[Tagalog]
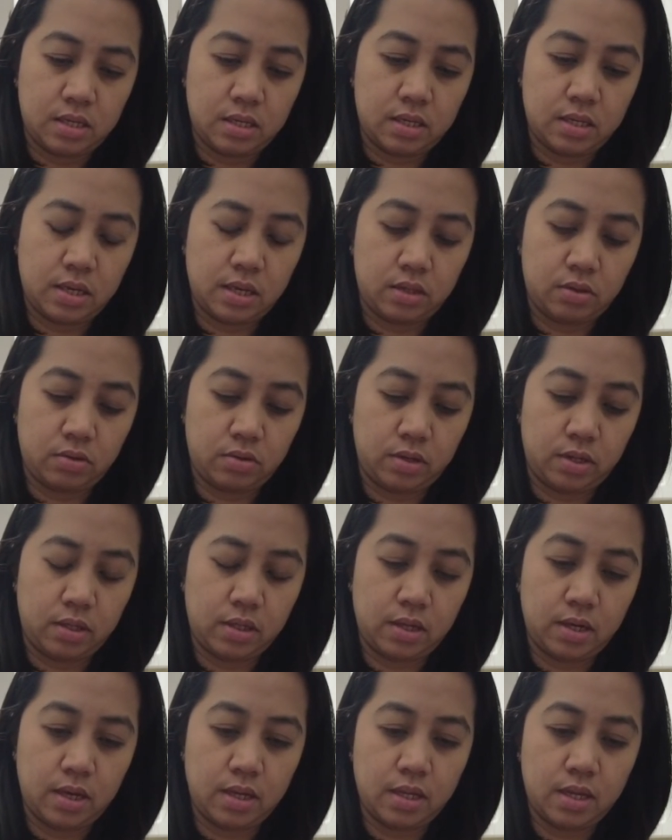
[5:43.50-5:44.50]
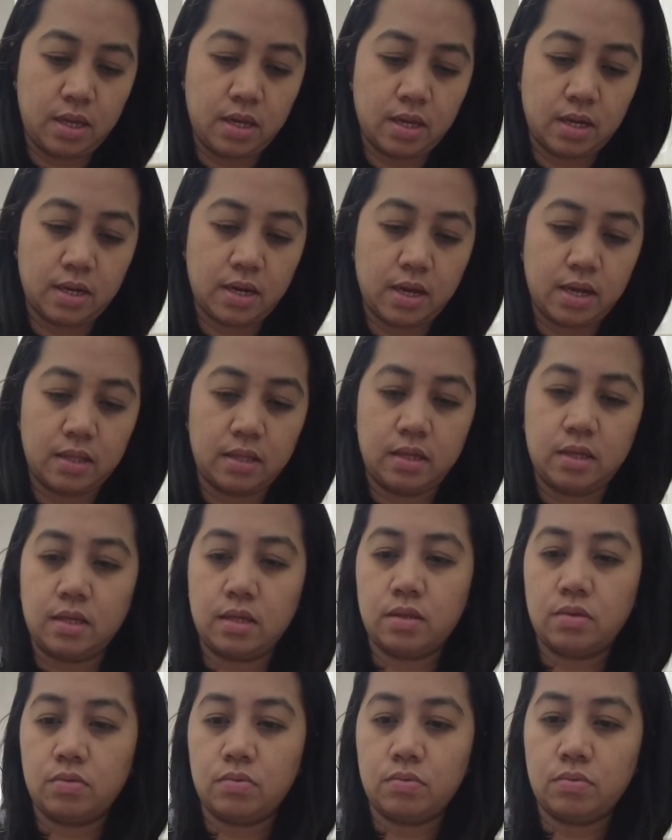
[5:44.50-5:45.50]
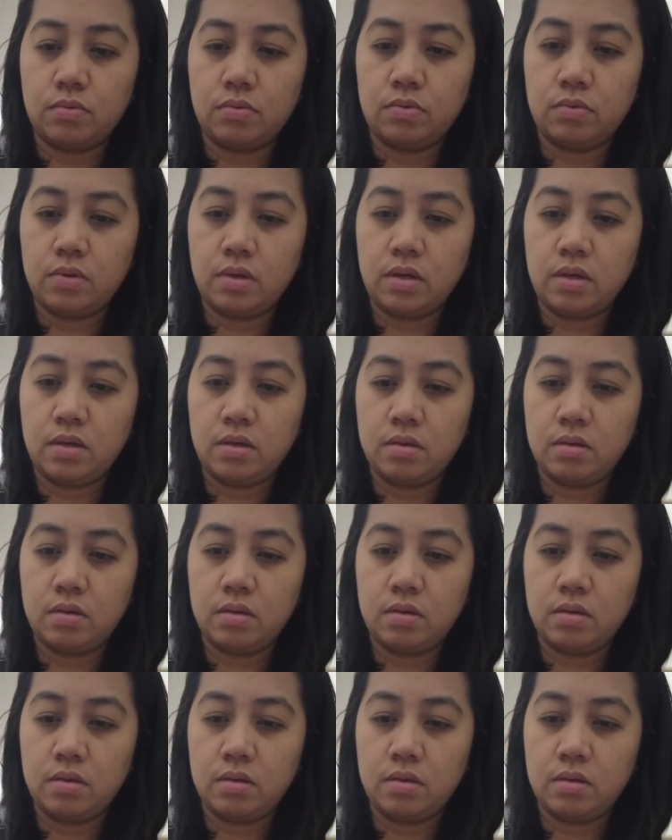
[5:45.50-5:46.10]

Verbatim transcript: eto, itry na lang natin itong, ay,